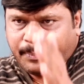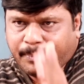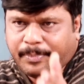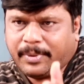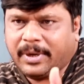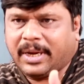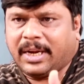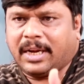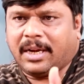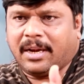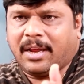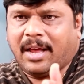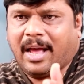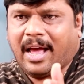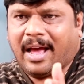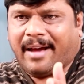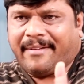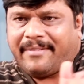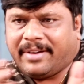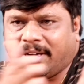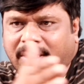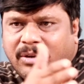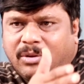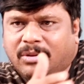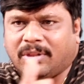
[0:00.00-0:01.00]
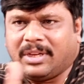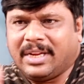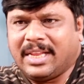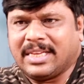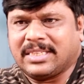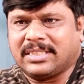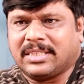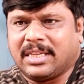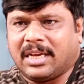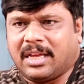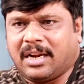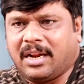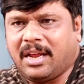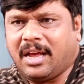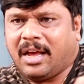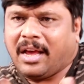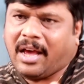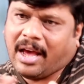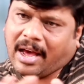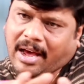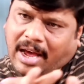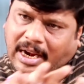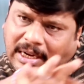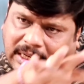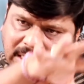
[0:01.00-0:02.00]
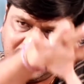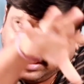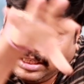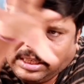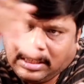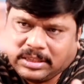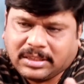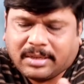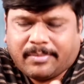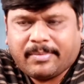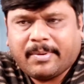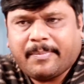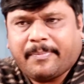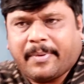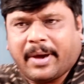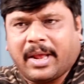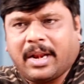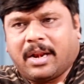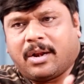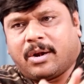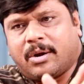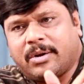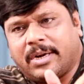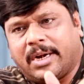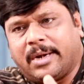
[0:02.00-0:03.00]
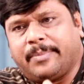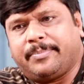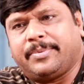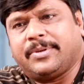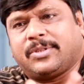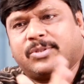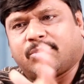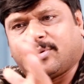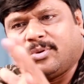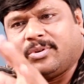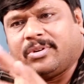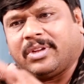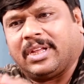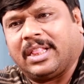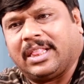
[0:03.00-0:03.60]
ఇప్పుడైనా అవన్నీ వదిలేస్తారా అన్ని సమపాలలో నడిపించుకుంటూ